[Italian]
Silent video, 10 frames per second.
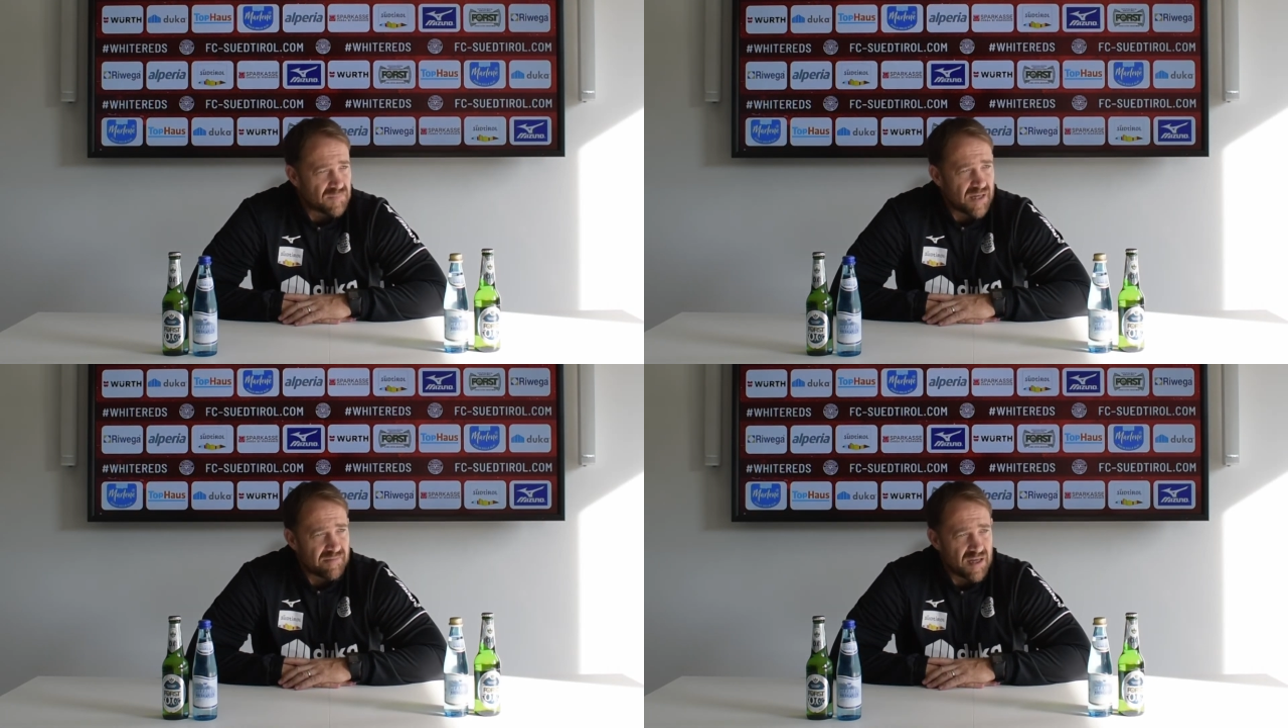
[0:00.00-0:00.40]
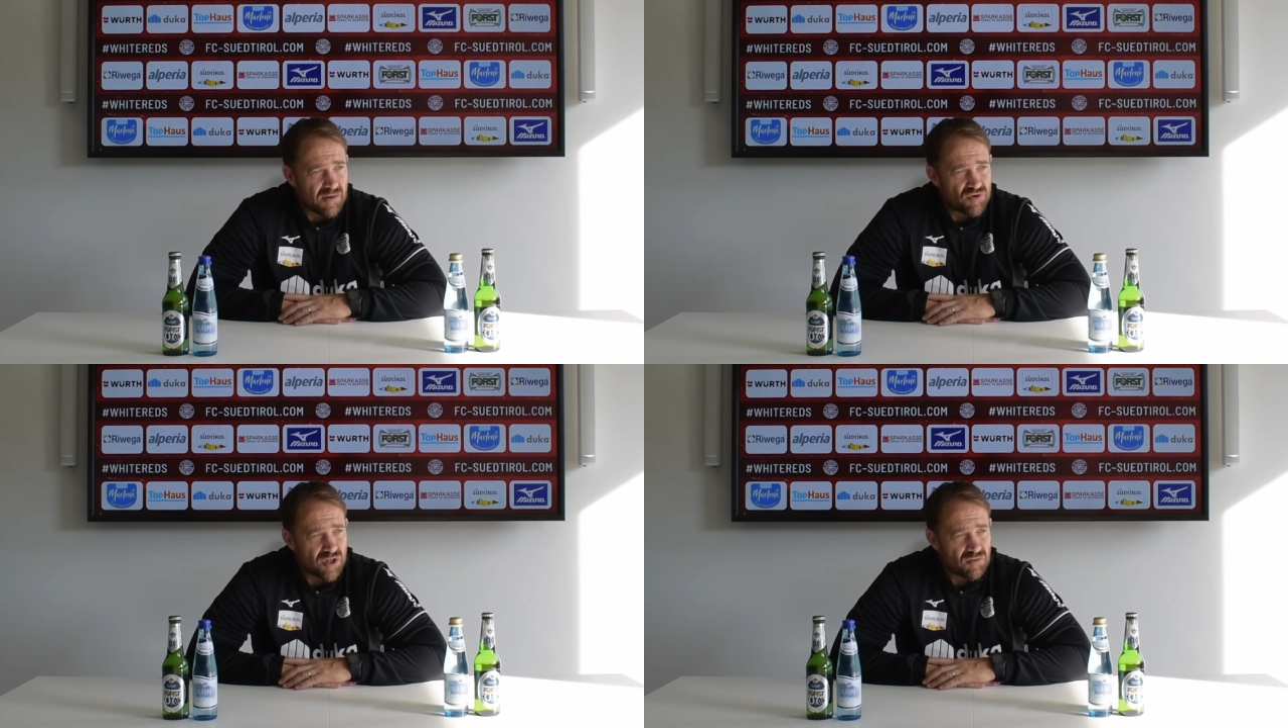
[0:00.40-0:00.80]
eh,
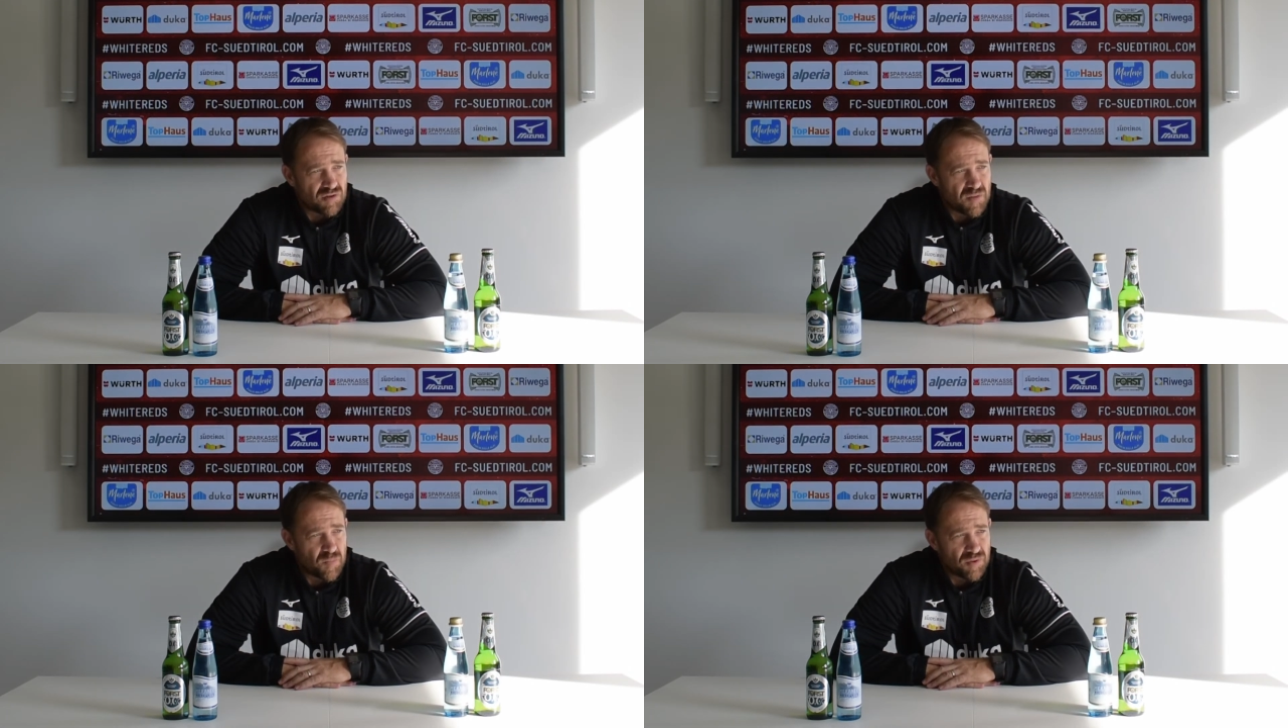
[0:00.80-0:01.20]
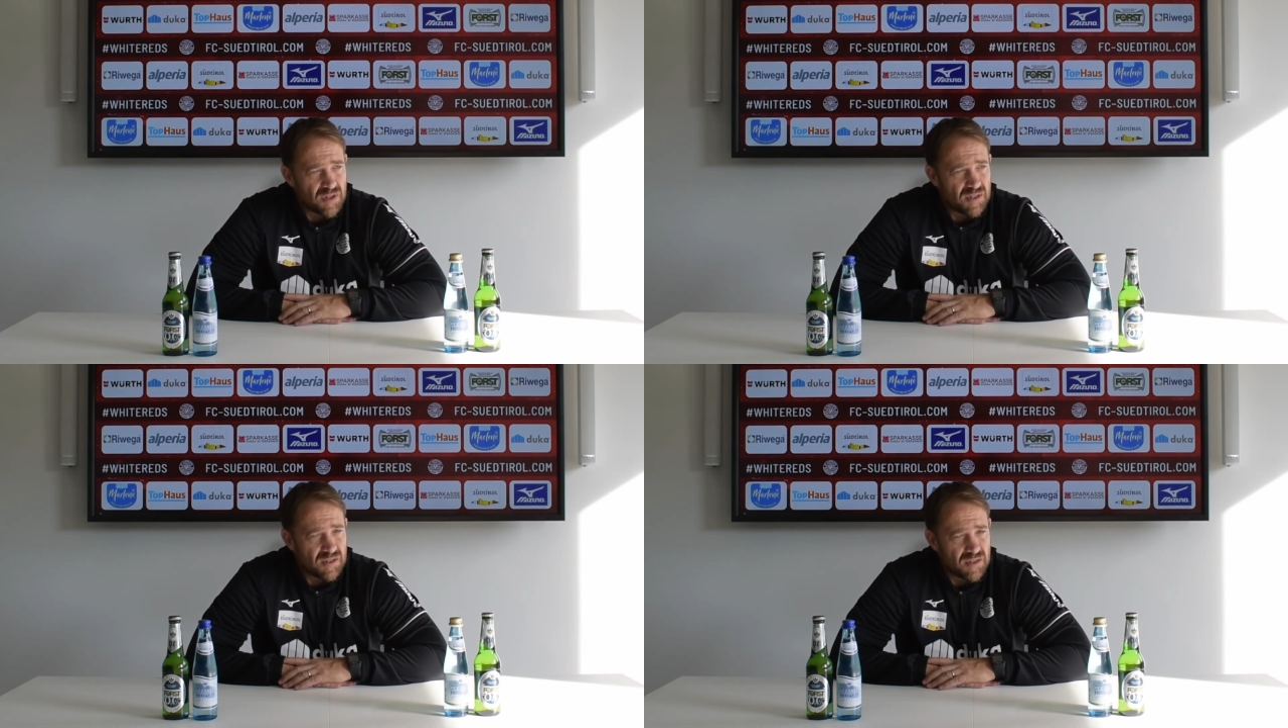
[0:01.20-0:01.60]
avere un certo tipo
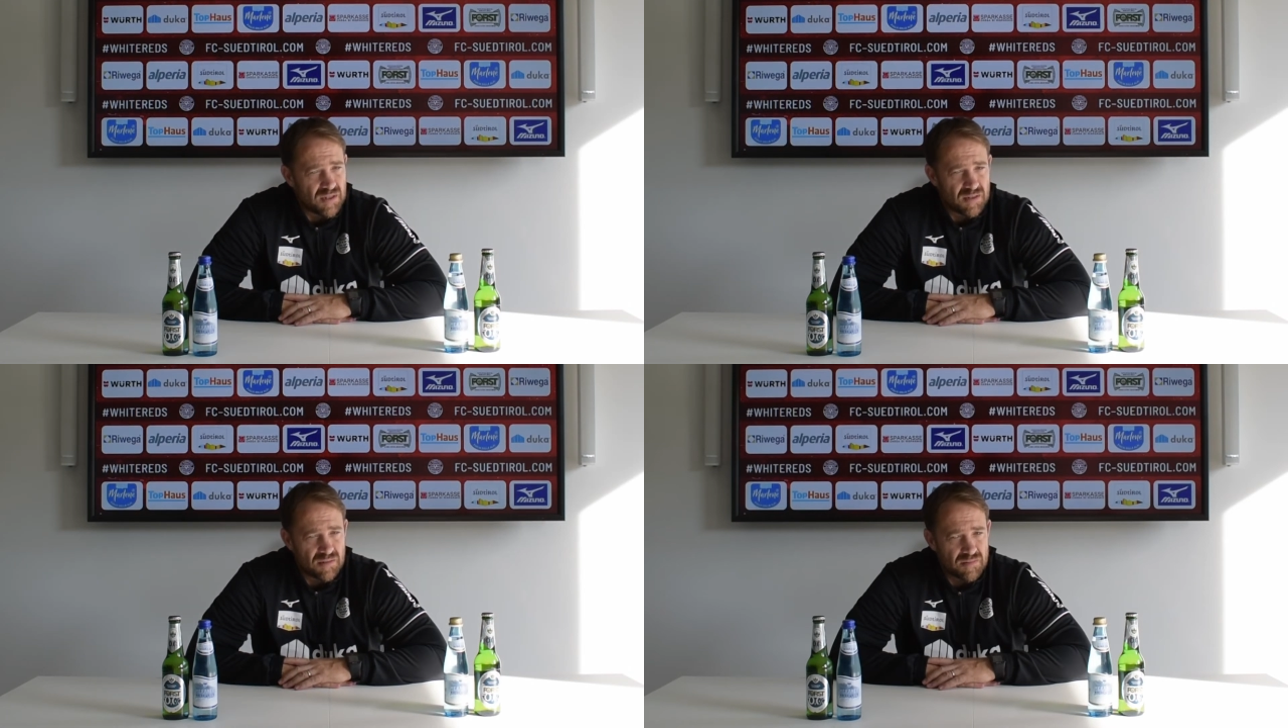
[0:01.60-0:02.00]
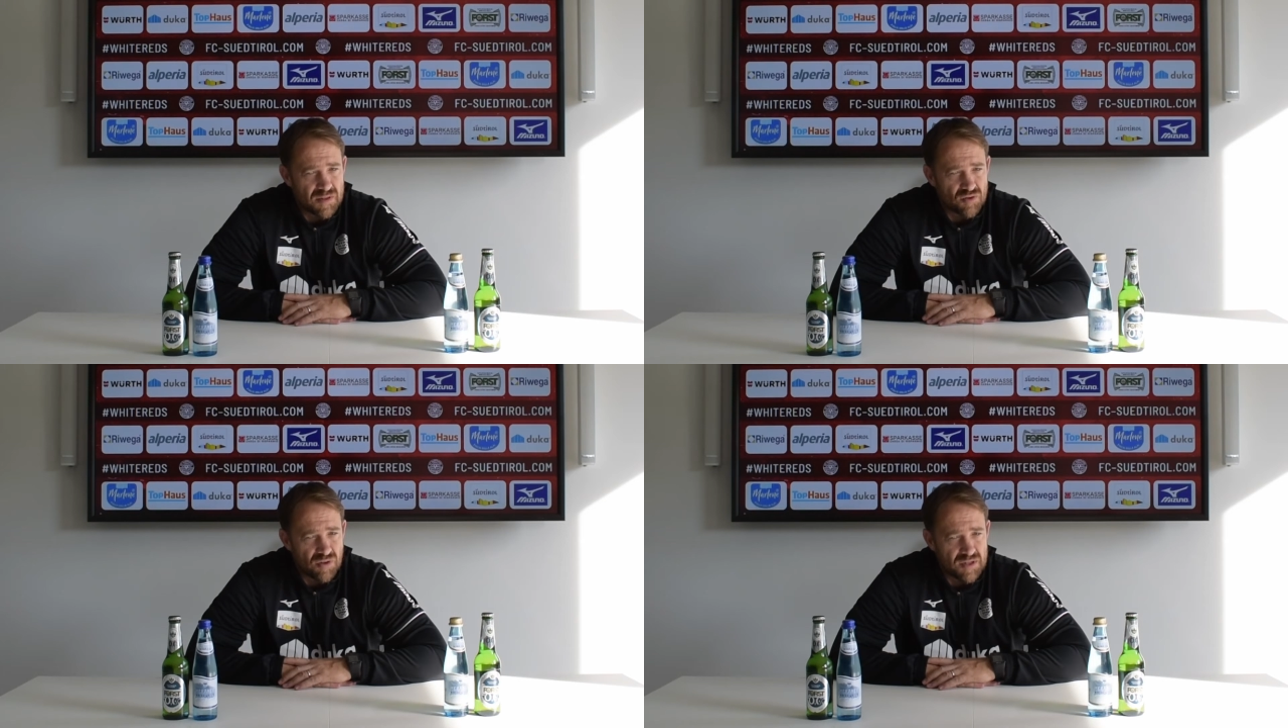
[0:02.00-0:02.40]
di,
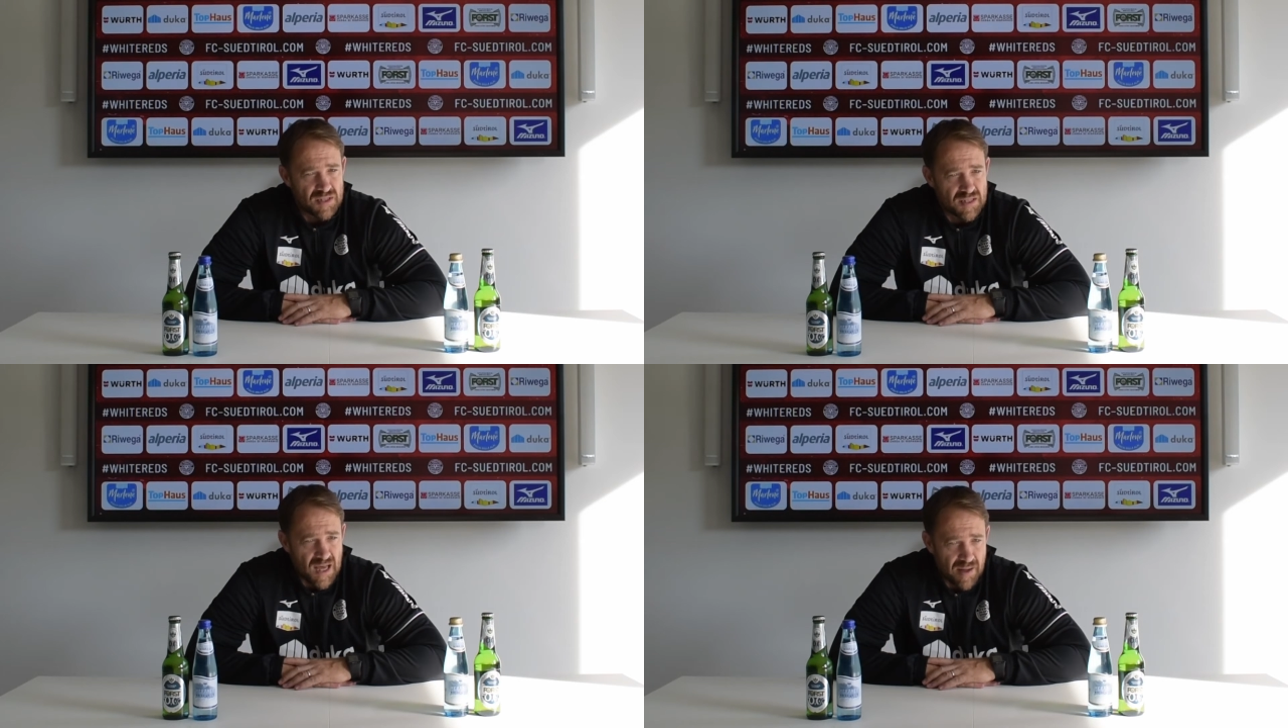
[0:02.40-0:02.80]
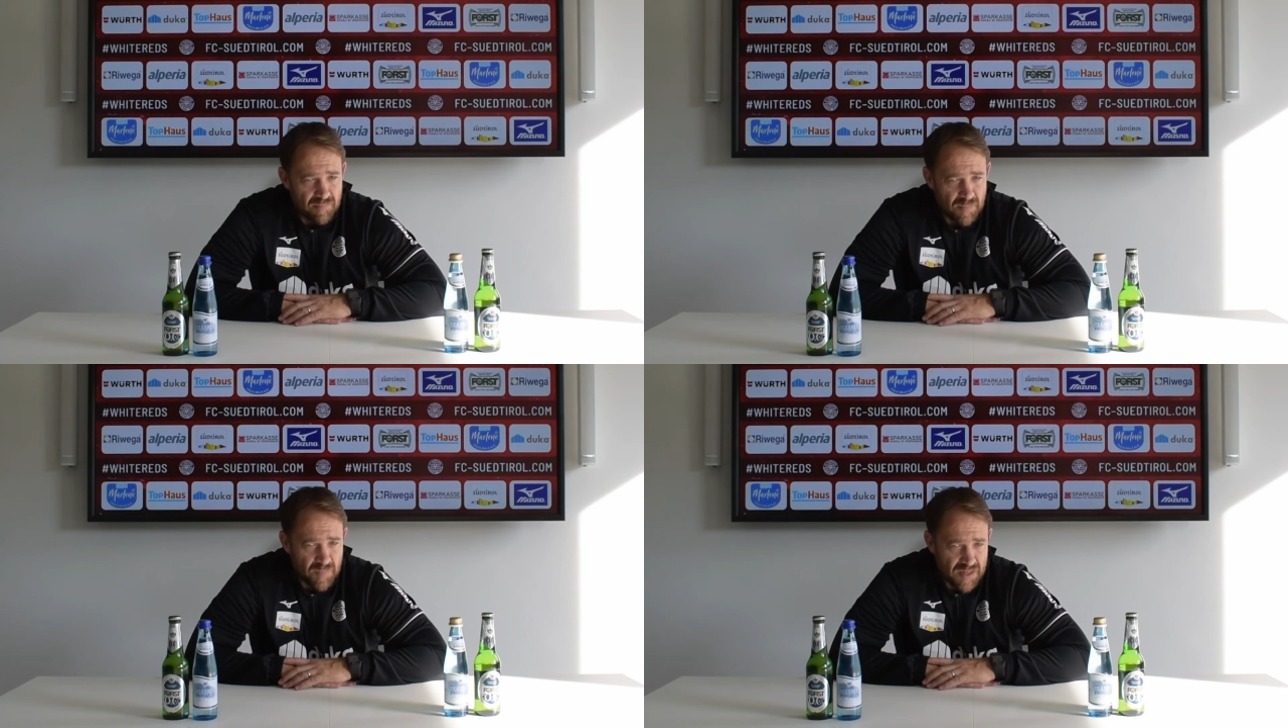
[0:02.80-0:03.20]
di
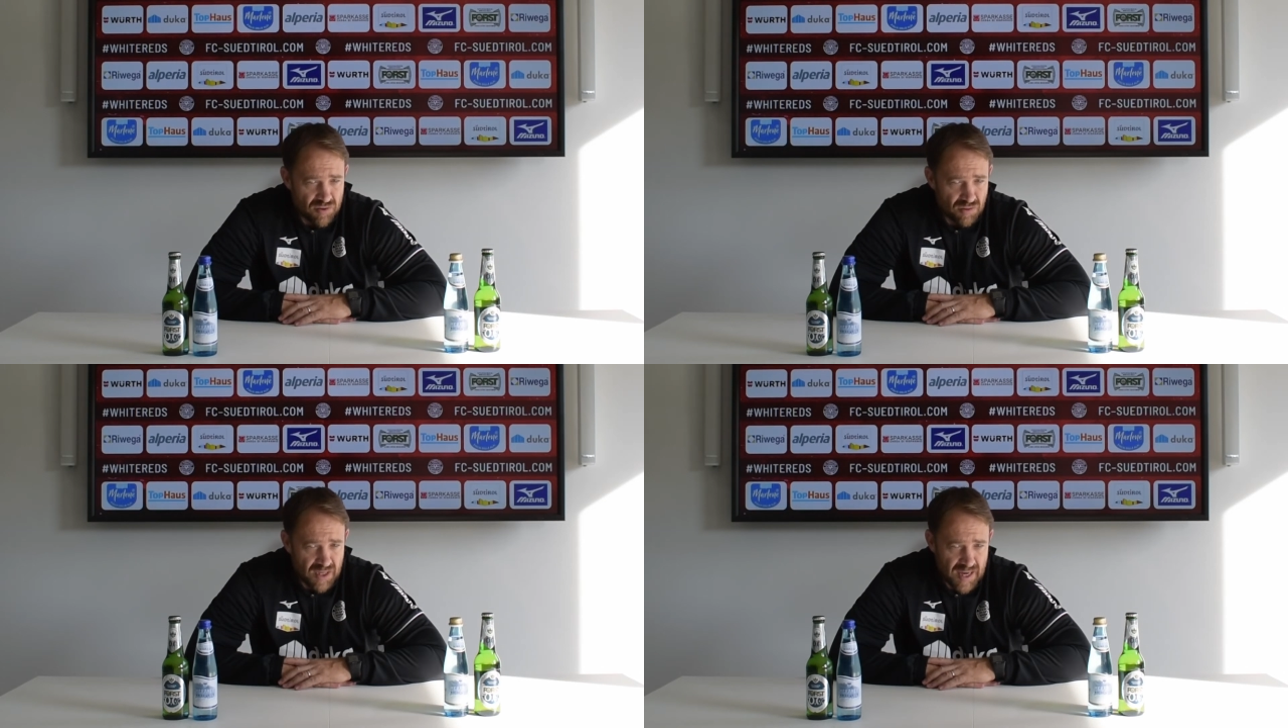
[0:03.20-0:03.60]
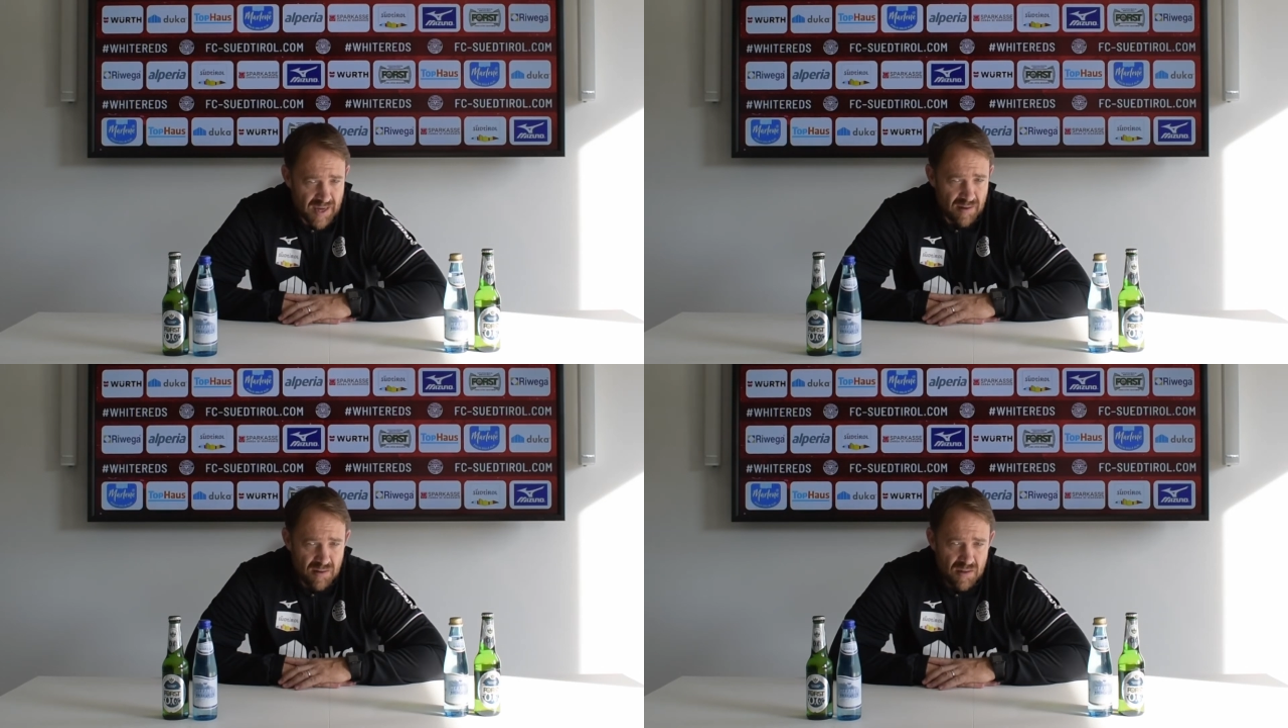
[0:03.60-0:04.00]
solidità, ma penso
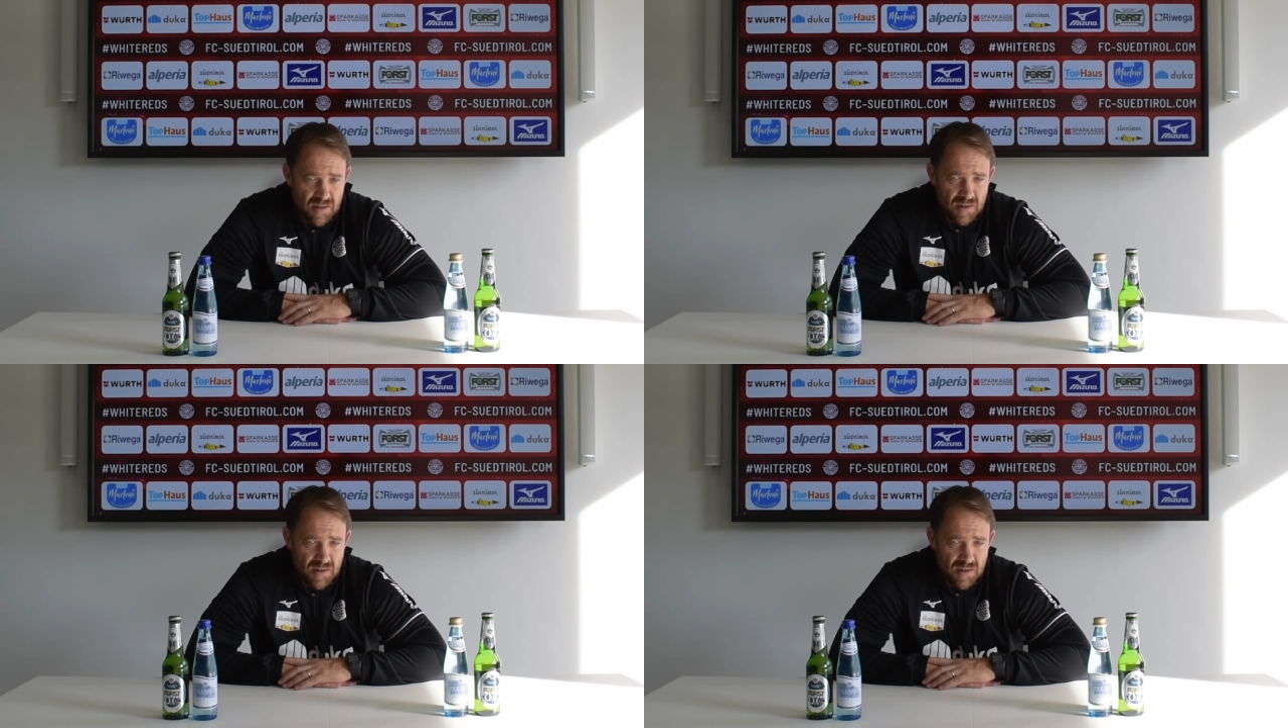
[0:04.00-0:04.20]
che